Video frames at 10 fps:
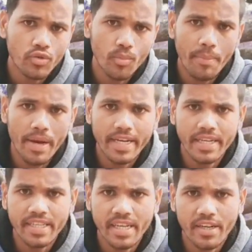तो मैं पेड़ के
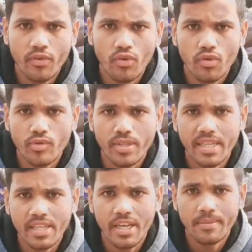नीचे जाकर वीडियो को शूट
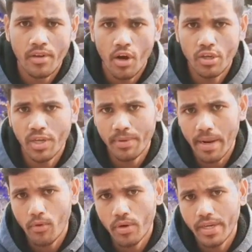करता था और जब
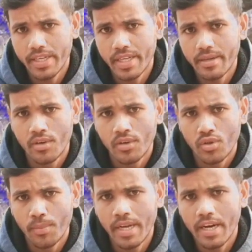ट्राईपोर्ट नहीं था
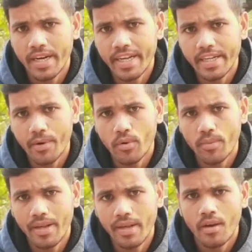तो मैंने लकड़ी का
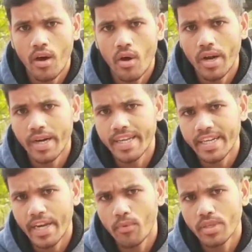ट्राईपोर्ट बनाया और लकड़ी
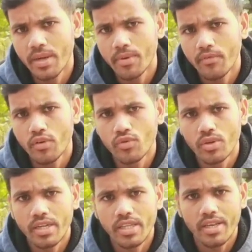के ट्राईपोर्ट से अपने वीडियो
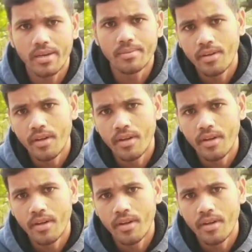शूट करता था